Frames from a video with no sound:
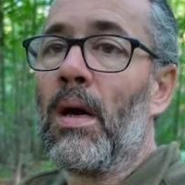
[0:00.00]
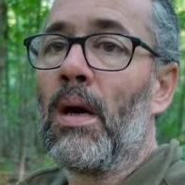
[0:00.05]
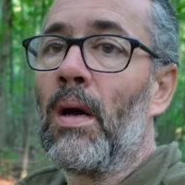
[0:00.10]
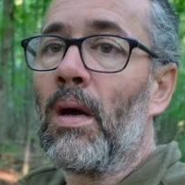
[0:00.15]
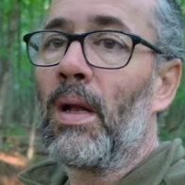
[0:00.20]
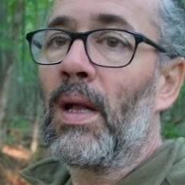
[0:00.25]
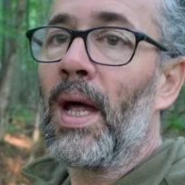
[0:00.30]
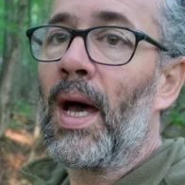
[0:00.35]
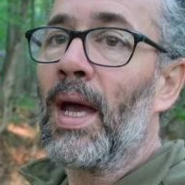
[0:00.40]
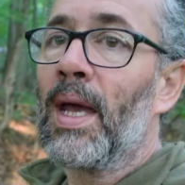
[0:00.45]

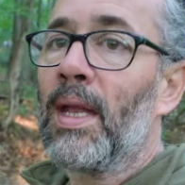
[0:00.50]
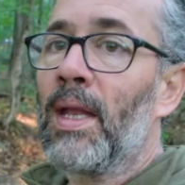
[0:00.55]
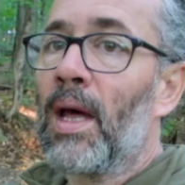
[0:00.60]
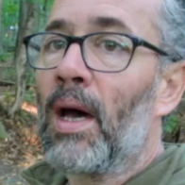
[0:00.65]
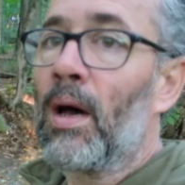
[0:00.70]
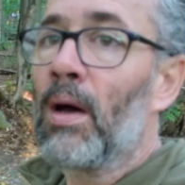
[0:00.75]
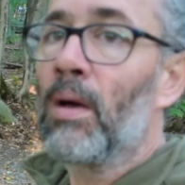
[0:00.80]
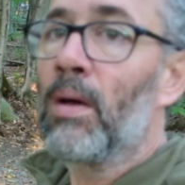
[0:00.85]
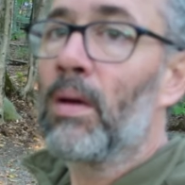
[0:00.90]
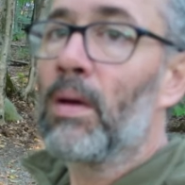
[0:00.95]

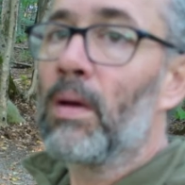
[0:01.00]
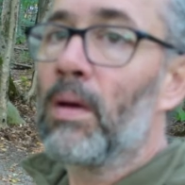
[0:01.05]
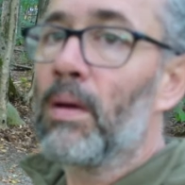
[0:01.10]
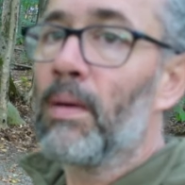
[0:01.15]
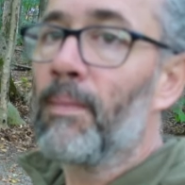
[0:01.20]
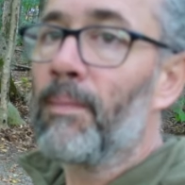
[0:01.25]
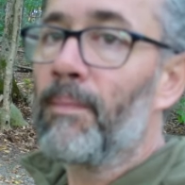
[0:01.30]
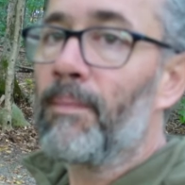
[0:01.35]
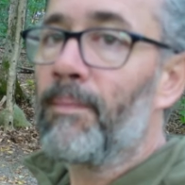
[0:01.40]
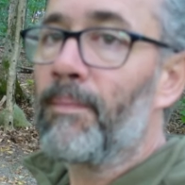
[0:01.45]
liner,
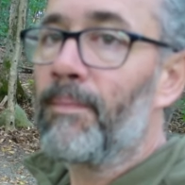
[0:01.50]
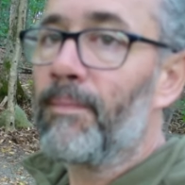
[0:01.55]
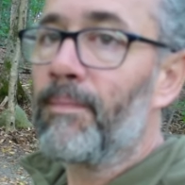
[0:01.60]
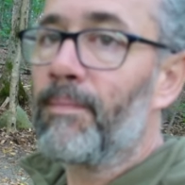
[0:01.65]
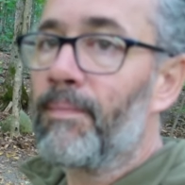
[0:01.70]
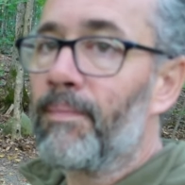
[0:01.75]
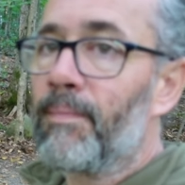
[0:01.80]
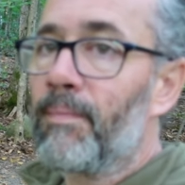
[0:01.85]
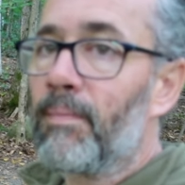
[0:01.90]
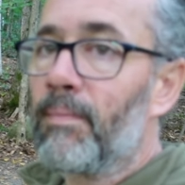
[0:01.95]

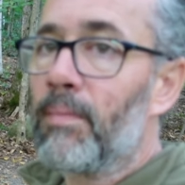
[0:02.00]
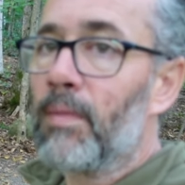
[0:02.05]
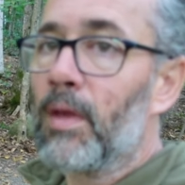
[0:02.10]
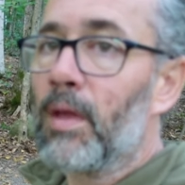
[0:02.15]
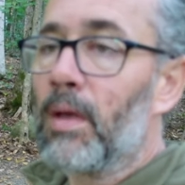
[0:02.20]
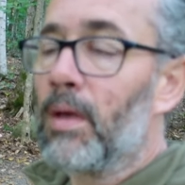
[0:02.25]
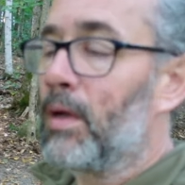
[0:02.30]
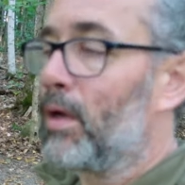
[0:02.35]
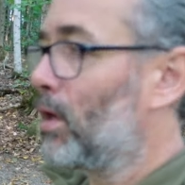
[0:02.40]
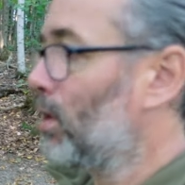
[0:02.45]

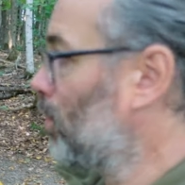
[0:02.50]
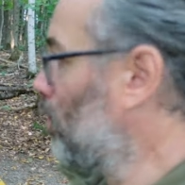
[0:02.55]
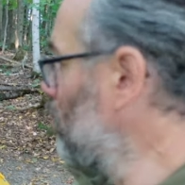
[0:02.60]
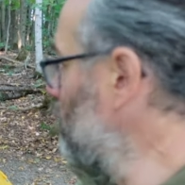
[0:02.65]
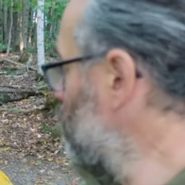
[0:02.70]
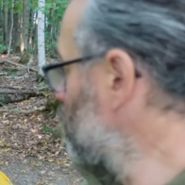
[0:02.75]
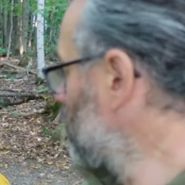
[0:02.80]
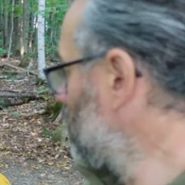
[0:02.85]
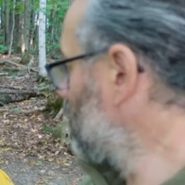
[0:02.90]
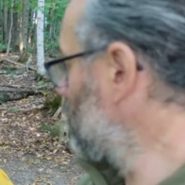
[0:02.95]
le
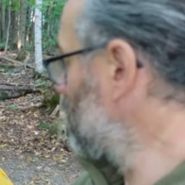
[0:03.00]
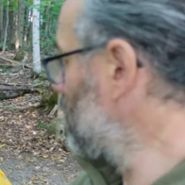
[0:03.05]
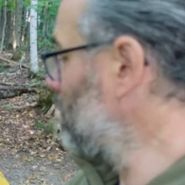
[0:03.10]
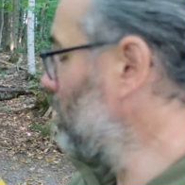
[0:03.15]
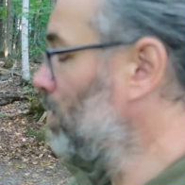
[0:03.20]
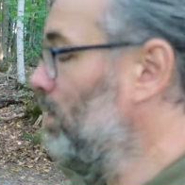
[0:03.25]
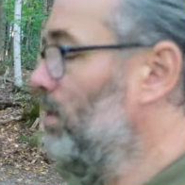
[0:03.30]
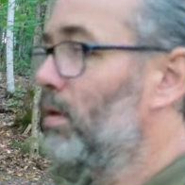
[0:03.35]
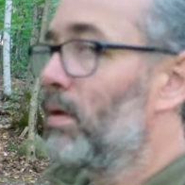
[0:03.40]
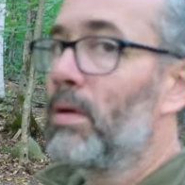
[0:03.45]
rouge qu'on voit
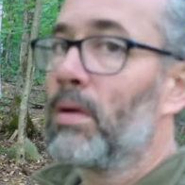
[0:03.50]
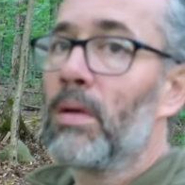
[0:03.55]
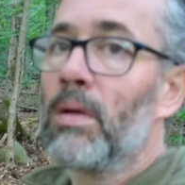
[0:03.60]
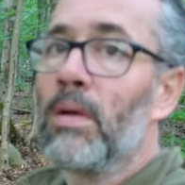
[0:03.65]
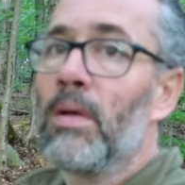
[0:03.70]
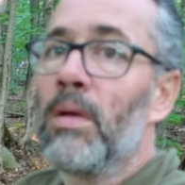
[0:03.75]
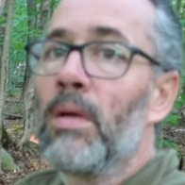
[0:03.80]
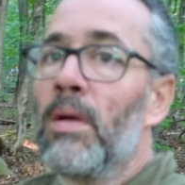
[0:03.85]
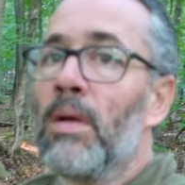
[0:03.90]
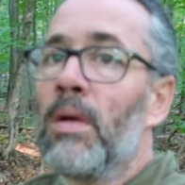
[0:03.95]
là,
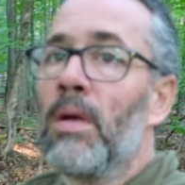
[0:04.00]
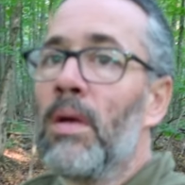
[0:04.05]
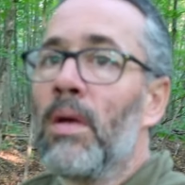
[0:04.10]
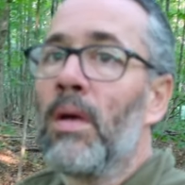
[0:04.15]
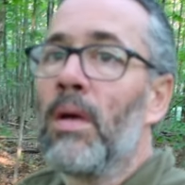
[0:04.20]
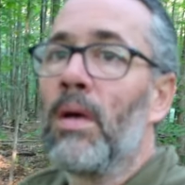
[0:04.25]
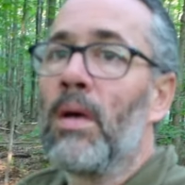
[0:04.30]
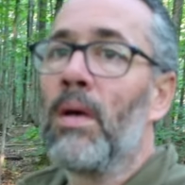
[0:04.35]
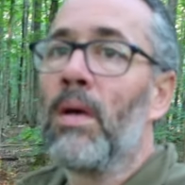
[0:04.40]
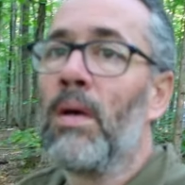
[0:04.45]

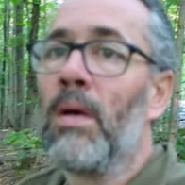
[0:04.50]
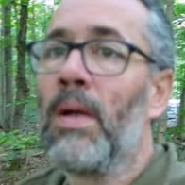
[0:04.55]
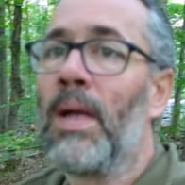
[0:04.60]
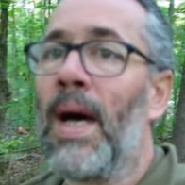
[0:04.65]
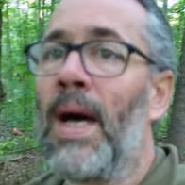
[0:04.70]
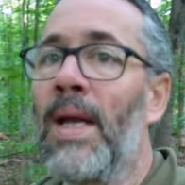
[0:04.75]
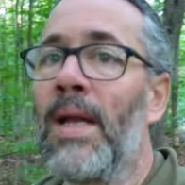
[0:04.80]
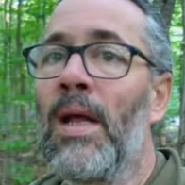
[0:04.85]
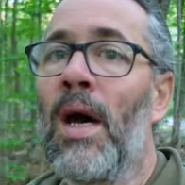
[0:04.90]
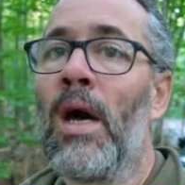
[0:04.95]
un
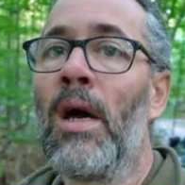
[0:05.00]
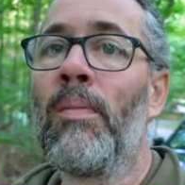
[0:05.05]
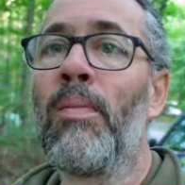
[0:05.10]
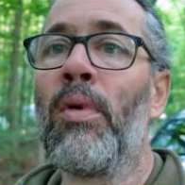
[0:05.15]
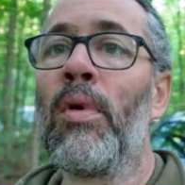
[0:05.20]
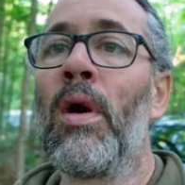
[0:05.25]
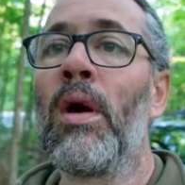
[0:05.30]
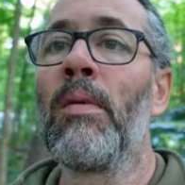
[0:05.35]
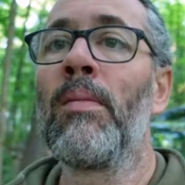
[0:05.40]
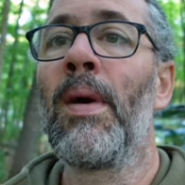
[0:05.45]
liner
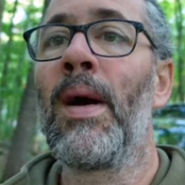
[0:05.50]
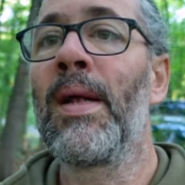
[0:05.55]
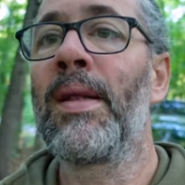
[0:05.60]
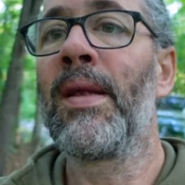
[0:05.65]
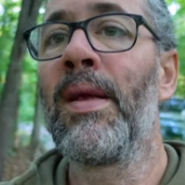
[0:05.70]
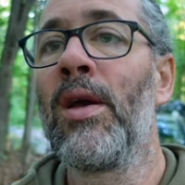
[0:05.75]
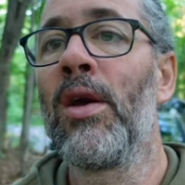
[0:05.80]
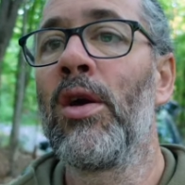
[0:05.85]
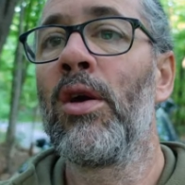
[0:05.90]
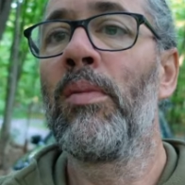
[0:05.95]
pour
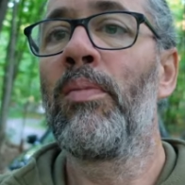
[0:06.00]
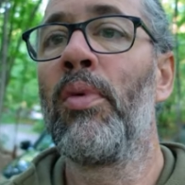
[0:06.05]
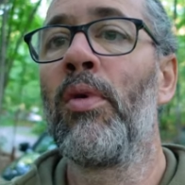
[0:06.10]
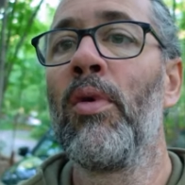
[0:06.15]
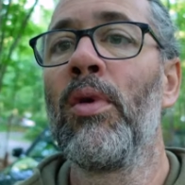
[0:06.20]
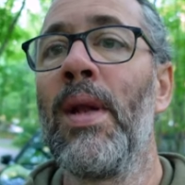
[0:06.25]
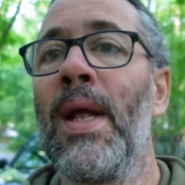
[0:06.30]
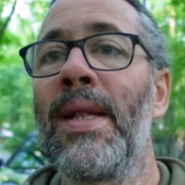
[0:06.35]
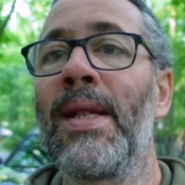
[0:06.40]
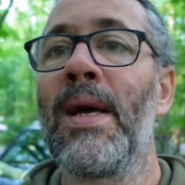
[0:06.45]
augmenter un
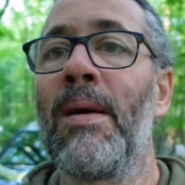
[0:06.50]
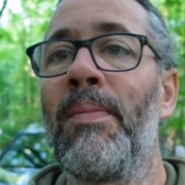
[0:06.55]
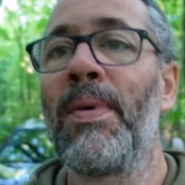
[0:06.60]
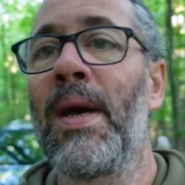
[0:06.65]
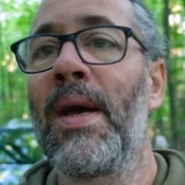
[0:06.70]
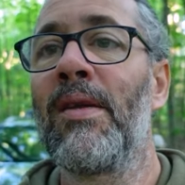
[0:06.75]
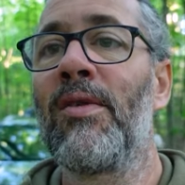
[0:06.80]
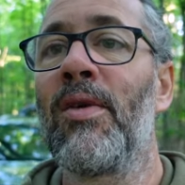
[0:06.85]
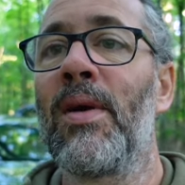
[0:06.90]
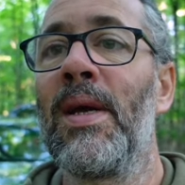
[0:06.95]
peu la
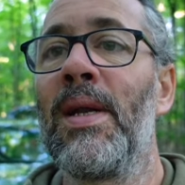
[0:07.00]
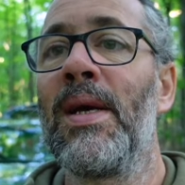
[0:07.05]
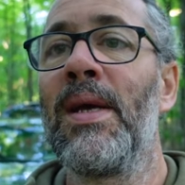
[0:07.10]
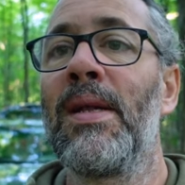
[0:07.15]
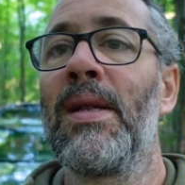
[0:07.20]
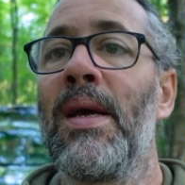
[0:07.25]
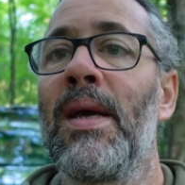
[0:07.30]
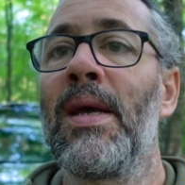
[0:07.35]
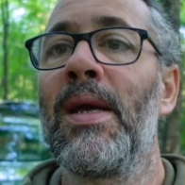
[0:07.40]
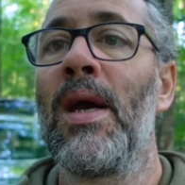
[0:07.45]
température à
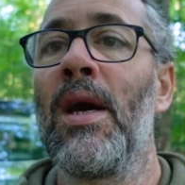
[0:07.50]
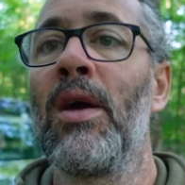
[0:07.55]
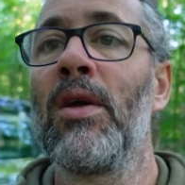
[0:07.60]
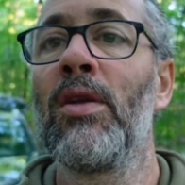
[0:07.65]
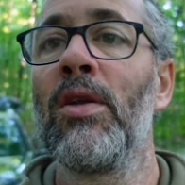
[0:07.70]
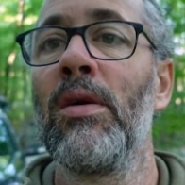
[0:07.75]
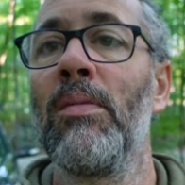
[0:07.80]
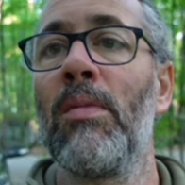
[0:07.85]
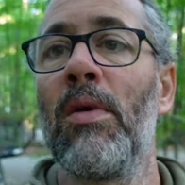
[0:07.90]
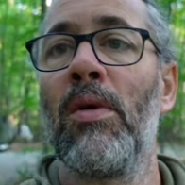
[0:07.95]
l'intérieur
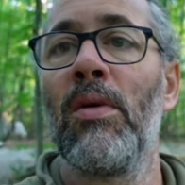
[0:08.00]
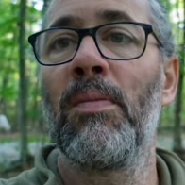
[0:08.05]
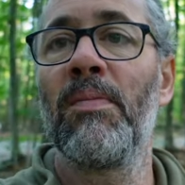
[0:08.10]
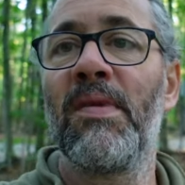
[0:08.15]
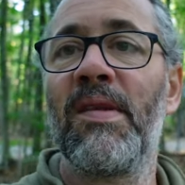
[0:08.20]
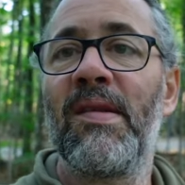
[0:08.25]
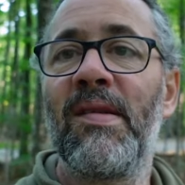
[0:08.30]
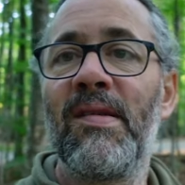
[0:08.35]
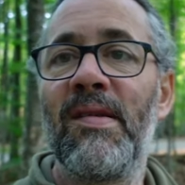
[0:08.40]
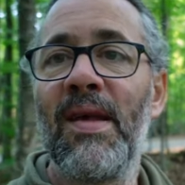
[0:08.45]
de mon
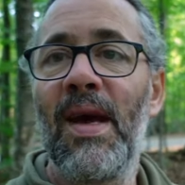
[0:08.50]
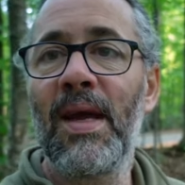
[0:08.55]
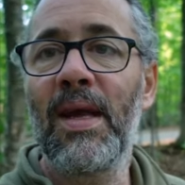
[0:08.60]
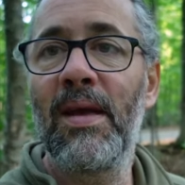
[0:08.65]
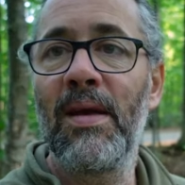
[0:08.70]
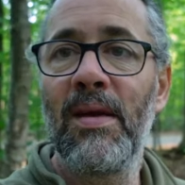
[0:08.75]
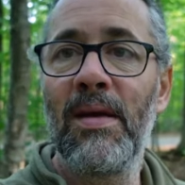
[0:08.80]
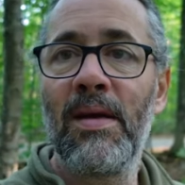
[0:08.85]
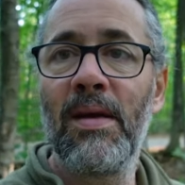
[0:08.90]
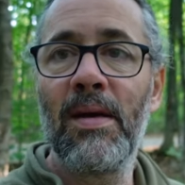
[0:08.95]
petit
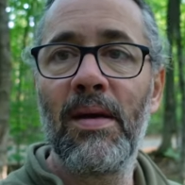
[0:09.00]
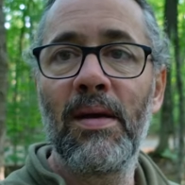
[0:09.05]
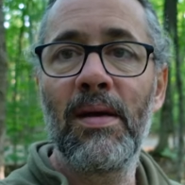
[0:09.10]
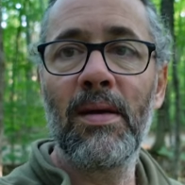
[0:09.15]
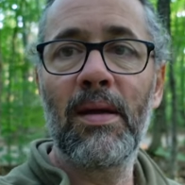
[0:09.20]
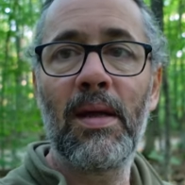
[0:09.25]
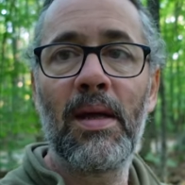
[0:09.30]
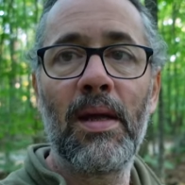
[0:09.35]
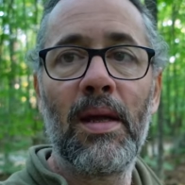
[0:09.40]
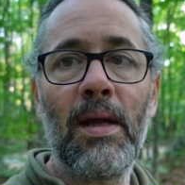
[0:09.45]
sac euh,
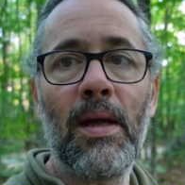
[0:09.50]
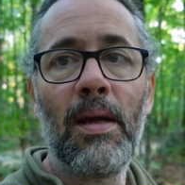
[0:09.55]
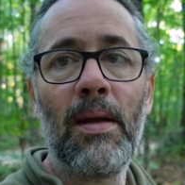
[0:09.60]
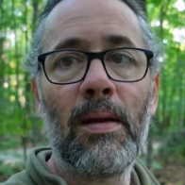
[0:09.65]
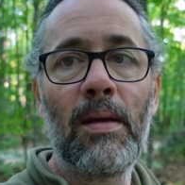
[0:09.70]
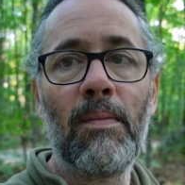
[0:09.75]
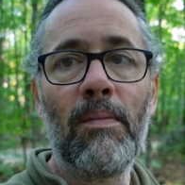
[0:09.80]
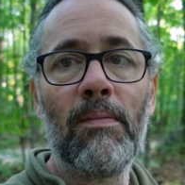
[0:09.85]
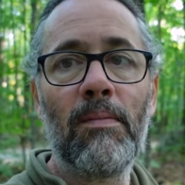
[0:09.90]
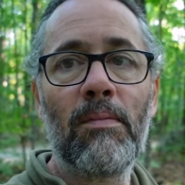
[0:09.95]
qui, est,